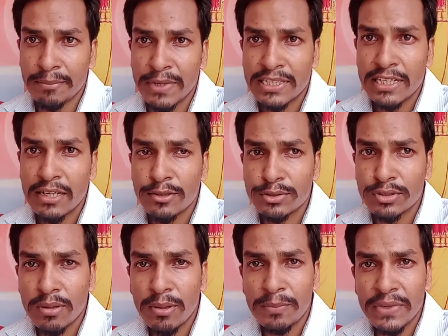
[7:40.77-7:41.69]
मिलते हैं
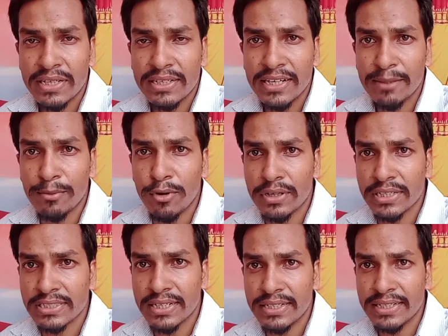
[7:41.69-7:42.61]
दोस्तों हम अपने एक नए ब्लॉग
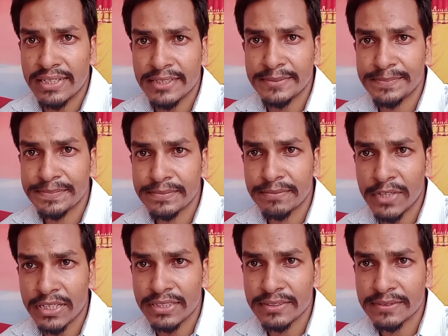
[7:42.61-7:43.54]
के साथ ठीक है
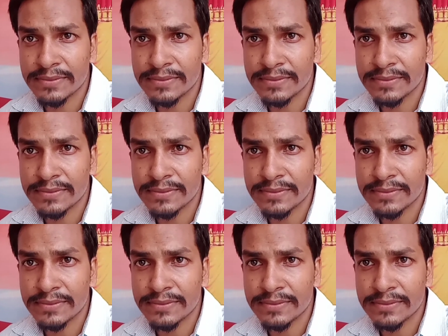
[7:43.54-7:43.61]
बाय